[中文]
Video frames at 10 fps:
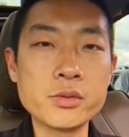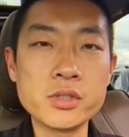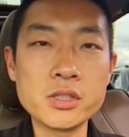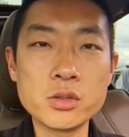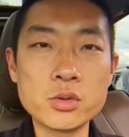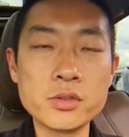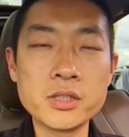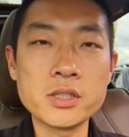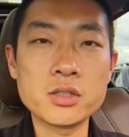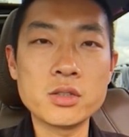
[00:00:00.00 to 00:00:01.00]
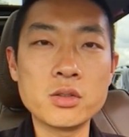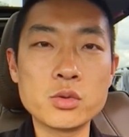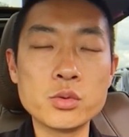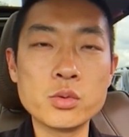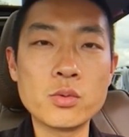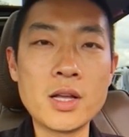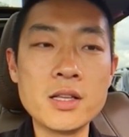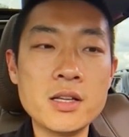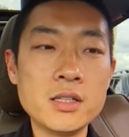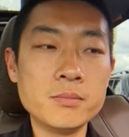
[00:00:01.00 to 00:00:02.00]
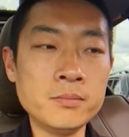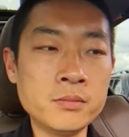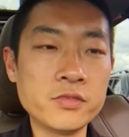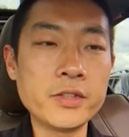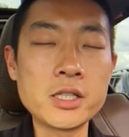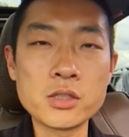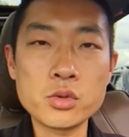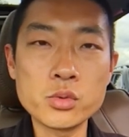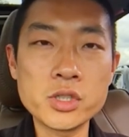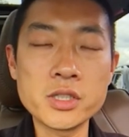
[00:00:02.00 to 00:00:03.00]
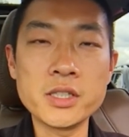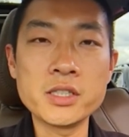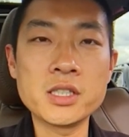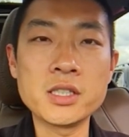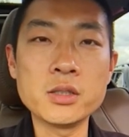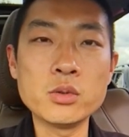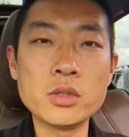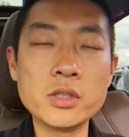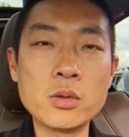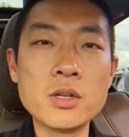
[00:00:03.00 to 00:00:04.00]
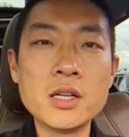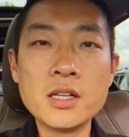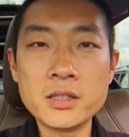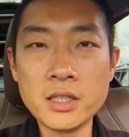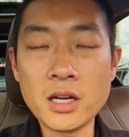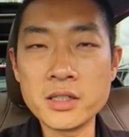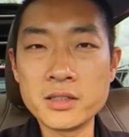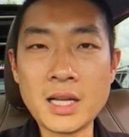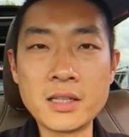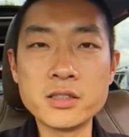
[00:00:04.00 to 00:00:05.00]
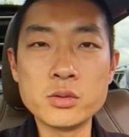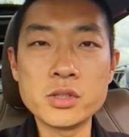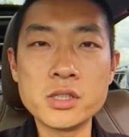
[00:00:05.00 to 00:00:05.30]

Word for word: 出行的时候出去玩，非常舒适，可以省很多的油。第二一个大的东西，